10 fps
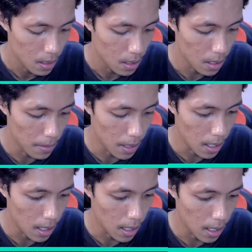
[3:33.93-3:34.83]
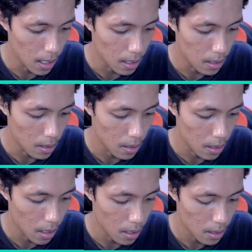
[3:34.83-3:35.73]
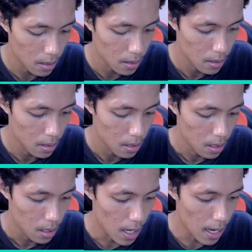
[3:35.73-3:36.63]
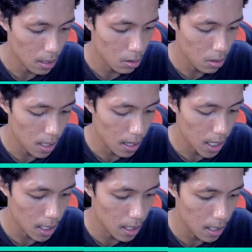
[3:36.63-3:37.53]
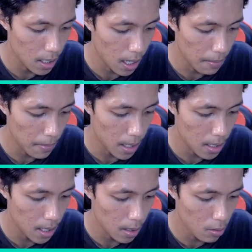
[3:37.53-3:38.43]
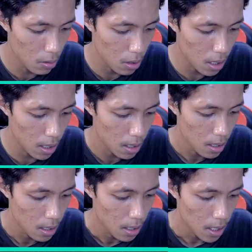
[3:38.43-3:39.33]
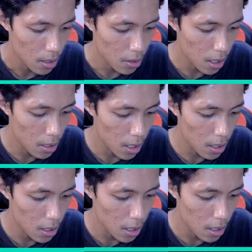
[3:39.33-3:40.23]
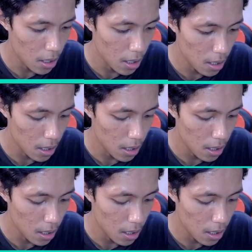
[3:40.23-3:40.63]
dia bakalan oke okay. langsung kita gas dengan jamet di ulti sing sing sing sing